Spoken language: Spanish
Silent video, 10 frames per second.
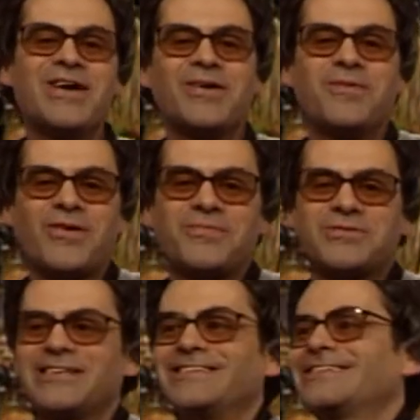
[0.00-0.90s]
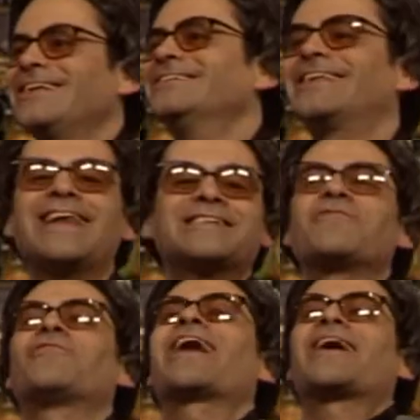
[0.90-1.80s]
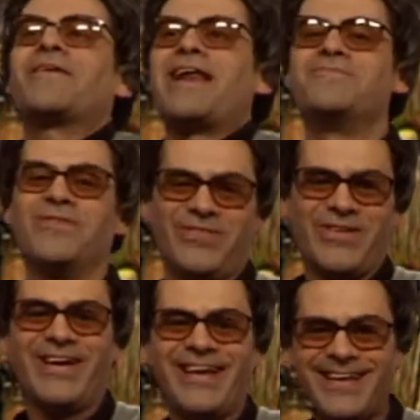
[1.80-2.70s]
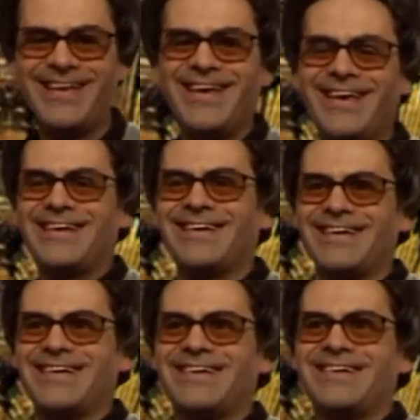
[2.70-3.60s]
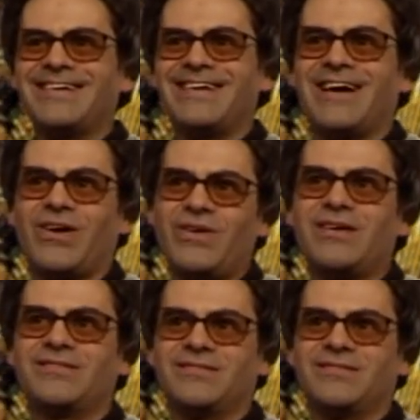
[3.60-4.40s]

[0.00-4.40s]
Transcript: Como, si sin tele se fuera a acabar el mundo, ¿eh? Ahora,